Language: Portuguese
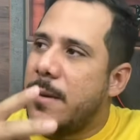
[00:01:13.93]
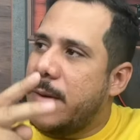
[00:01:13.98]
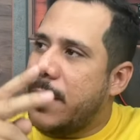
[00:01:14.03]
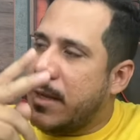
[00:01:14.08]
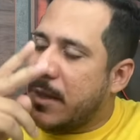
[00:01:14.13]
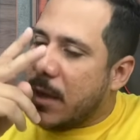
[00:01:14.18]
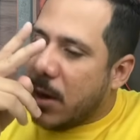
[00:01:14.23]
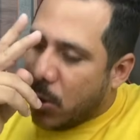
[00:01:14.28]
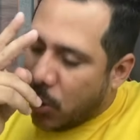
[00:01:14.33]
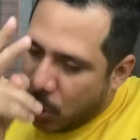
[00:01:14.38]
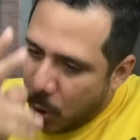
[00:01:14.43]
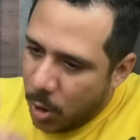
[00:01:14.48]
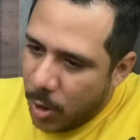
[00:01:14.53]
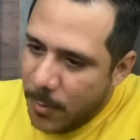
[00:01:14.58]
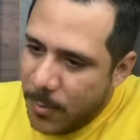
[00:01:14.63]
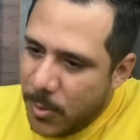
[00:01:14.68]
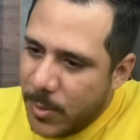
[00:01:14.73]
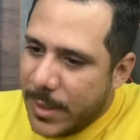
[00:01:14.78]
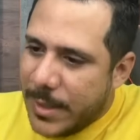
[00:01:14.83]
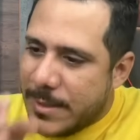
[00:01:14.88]
e de
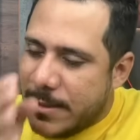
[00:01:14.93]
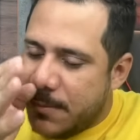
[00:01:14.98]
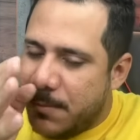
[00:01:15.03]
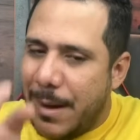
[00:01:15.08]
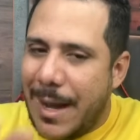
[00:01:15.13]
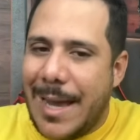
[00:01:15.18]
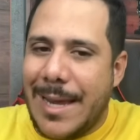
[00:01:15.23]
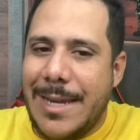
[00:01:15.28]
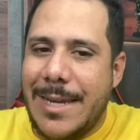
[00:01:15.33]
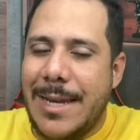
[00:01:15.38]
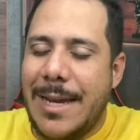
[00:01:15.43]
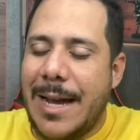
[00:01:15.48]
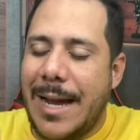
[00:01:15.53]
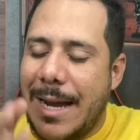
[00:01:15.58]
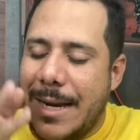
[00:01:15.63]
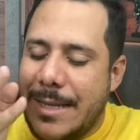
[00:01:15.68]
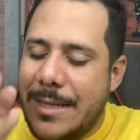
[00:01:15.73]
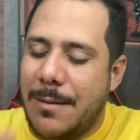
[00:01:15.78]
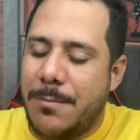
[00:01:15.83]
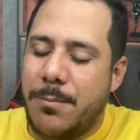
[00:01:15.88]
como esse Bahia
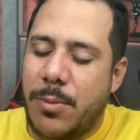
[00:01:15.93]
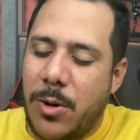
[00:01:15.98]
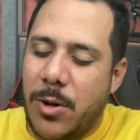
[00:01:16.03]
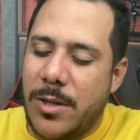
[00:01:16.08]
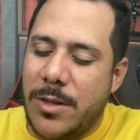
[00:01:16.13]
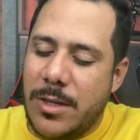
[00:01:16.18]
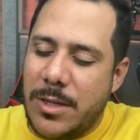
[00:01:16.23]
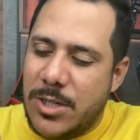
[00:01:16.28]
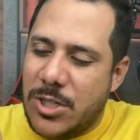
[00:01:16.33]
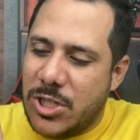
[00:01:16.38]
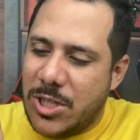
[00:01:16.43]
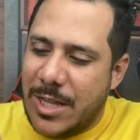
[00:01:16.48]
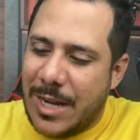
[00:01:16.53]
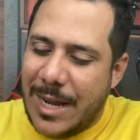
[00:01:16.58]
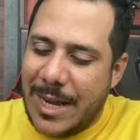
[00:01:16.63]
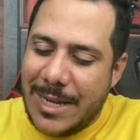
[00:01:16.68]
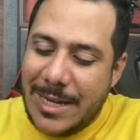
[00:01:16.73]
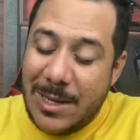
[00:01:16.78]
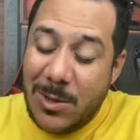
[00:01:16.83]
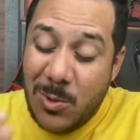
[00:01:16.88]
ainda pode
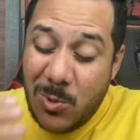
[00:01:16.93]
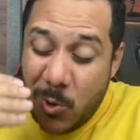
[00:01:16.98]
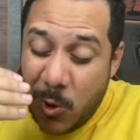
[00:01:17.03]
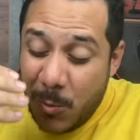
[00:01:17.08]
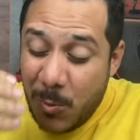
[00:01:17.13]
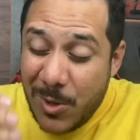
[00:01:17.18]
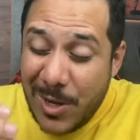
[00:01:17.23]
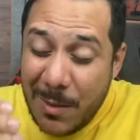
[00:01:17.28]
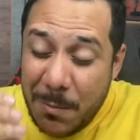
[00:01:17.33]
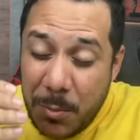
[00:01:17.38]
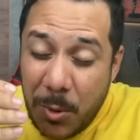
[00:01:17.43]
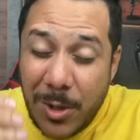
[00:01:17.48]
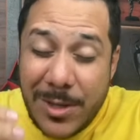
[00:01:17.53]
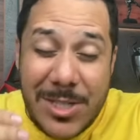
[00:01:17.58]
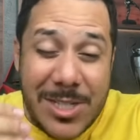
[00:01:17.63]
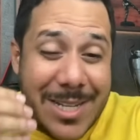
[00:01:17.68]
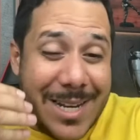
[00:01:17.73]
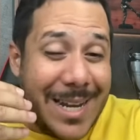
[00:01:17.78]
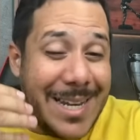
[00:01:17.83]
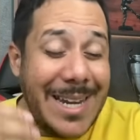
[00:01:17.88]
extrair, como ele pode
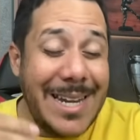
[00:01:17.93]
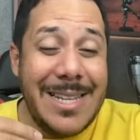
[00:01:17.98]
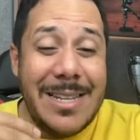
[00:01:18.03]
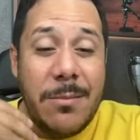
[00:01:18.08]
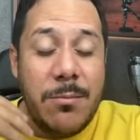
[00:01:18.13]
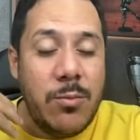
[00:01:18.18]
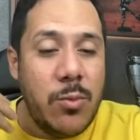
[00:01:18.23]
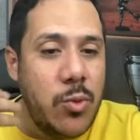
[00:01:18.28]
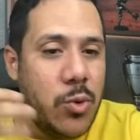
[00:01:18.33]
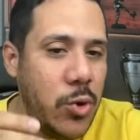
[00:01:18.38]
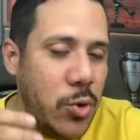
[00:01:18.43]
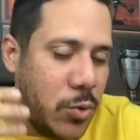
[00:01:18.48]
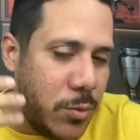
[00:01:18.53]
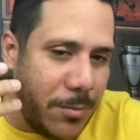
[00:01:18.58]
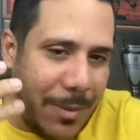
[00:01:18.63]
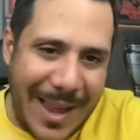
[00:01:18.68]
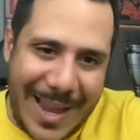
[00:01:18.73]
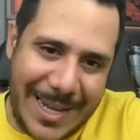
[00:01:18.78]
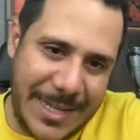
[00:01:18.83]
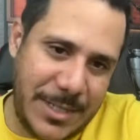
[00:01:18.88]
extrair ainda muito
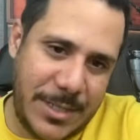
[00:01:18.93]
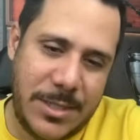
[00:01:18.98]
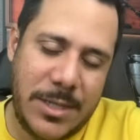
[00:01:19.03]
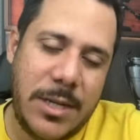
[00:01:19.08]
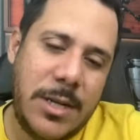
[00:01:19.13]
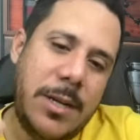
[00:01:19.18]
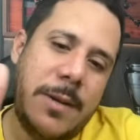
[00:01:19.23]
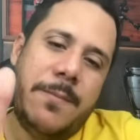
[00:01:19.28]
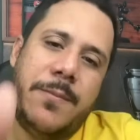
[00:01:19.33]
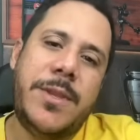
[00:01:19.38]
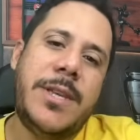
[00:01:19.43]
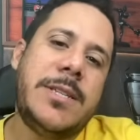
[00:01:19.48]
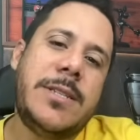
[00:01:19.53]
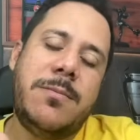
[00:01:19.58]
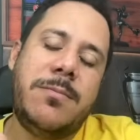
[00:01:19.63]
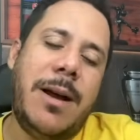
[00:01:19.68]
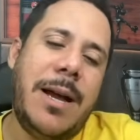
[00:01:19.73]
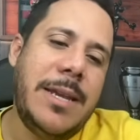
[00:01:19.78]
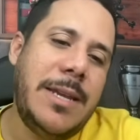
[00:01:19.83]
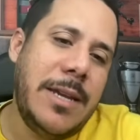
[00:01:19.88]
mais desse
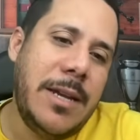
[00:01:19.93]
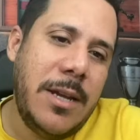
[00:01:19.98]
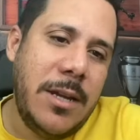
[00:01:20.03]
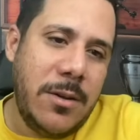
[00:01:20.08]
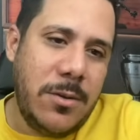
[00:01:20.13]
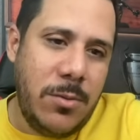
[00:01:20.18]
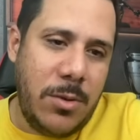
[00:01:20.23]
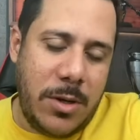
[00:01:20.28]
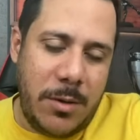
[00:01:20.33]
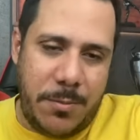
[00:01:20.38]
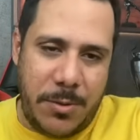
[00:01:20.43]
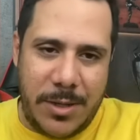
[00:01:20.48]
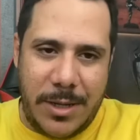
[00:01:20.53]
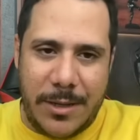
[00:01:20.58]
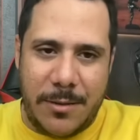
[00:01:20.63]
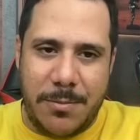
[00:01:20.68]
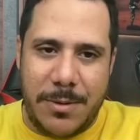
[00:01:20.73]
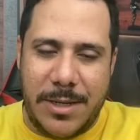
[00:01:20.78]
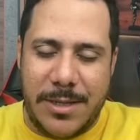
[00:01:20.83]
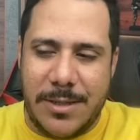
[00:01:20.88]
Bahia no
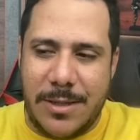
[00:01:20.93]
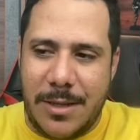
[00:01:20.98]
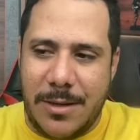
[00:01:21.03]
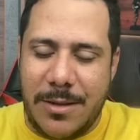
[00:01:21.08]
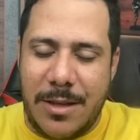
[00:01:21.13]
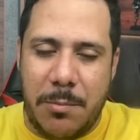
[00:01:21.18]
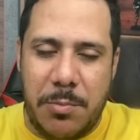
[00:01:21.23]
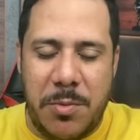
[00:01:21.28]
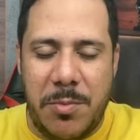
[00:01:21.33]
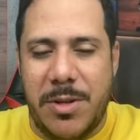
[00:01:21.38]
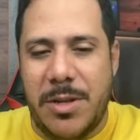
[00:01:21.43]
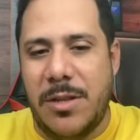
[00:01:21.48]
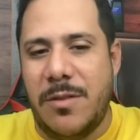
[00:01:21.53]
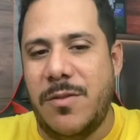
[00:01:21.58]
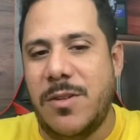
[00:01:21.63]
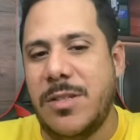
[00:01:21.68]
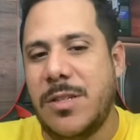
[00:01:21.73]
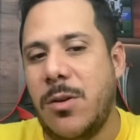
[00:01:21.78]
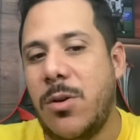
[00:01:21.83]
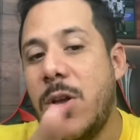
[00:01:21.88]
Campeonato Brasileiro da Primeira
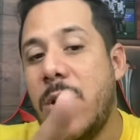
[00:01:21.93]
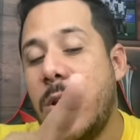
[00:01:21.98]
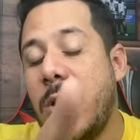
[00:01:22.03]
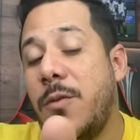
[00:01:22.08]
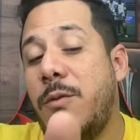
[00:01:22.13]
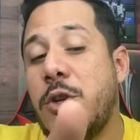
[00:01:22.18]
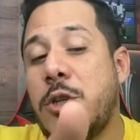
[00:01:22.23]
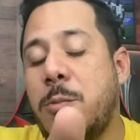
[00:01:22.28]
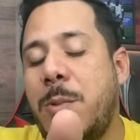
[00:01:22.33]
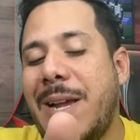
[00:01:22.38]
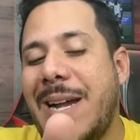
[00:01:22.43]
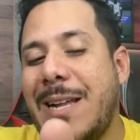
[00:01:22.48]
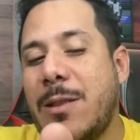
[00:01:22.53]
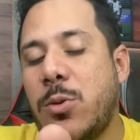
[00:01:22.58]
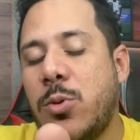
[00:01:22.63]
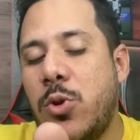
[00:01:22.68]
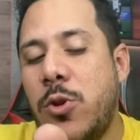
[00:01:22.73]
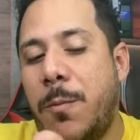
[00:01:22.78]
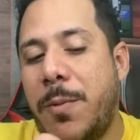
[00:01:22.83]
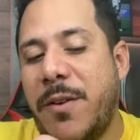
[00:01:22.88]
Divisão. Eu vou explicar
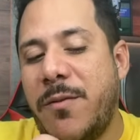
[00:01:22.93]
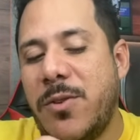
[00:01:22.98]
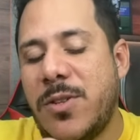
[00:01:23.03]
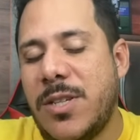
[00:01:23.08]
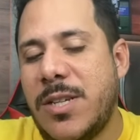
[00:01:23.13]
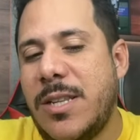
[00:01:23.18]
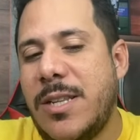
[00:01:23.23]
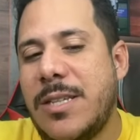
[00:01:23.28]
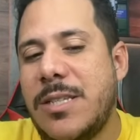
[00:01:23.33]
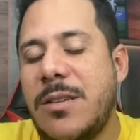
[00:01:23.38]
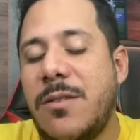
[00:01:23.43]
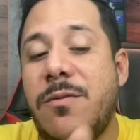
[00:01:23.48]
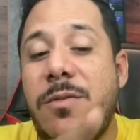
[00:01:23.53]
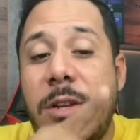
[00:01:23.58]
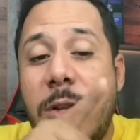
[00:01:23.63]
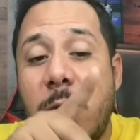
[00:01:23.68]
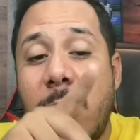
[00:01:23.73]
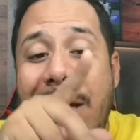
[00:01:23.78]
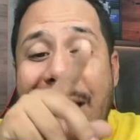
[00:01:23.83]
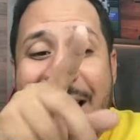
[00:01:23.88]
tudo para você nesse
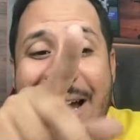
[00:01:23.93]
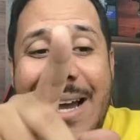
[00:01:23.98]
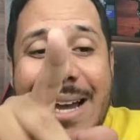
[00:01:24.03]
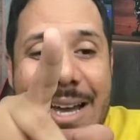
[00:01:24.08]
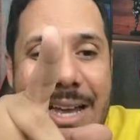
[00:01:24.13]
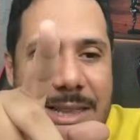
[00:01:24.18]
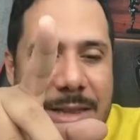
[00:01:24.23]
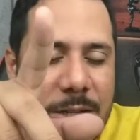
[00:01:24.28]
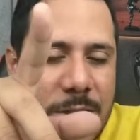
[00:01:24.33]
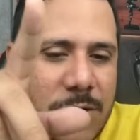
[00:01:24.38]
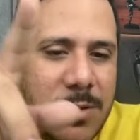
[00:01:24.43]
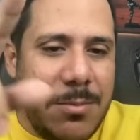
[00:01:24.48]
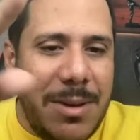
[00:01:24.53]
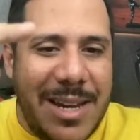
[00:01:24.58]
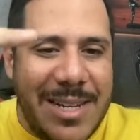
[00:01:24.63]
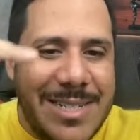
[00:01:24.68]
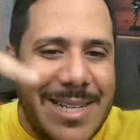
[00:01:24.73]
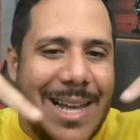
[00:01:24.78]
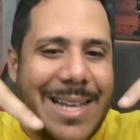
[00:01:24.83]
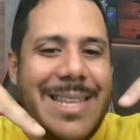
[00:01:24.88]
vídeo. Antes de
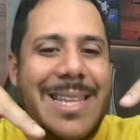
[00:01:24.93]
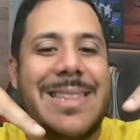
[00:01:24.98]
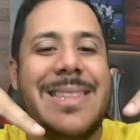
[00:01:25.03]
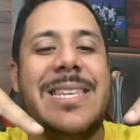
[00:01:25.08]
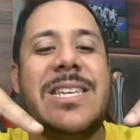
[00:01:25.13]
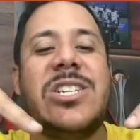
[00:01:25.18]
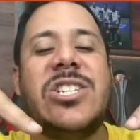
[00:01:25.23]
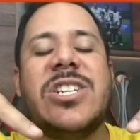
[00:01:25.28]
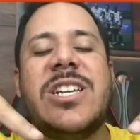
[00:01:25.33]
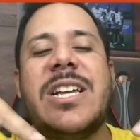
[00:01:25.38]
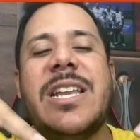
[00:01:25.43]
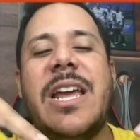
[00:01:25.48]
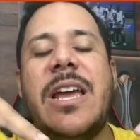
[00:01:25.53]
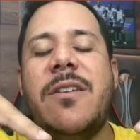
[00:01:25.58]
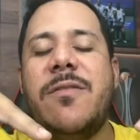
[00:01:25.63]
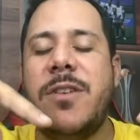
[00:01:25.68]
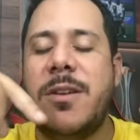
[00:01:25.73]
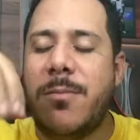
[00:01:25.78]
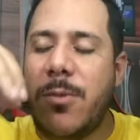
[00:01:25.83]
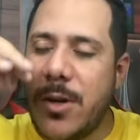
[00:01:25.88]
mais nada, te
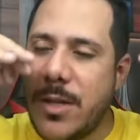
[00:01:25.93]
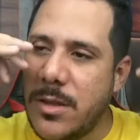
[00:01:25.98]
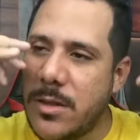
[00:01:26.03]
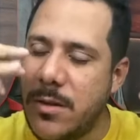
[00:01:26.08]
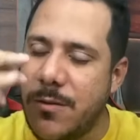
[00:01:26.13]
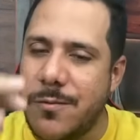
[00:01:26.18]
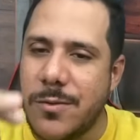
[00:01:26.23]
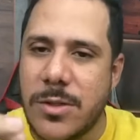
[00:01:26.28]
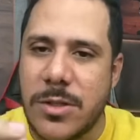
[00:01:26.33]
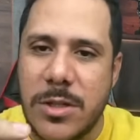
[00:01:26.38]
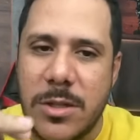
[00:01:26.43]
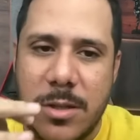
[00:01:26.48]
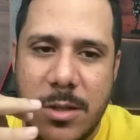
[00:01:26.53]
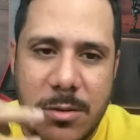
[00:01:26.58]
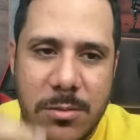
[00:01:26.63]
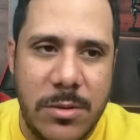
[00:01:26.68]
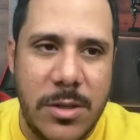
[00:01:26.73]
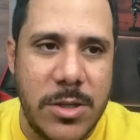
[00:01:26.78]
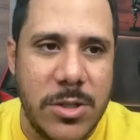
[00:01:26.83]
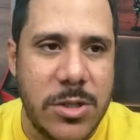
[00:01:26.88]
inscreve, irmão. Ativa o
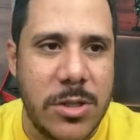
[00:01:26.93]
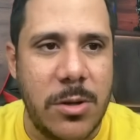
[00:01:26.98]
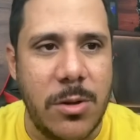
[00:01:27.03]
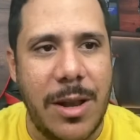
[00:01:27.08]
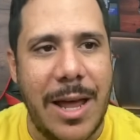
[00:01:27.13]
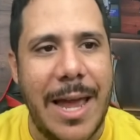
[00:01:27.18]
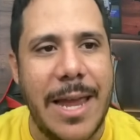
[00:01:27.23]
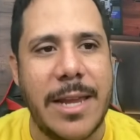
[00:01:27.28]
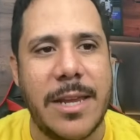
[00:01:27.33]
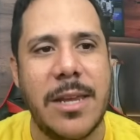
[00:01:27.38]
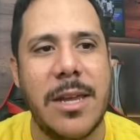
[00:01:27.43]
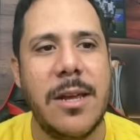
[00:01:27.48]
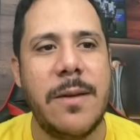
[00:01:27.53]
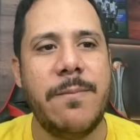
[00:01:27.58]
sininho, deixa o teu like.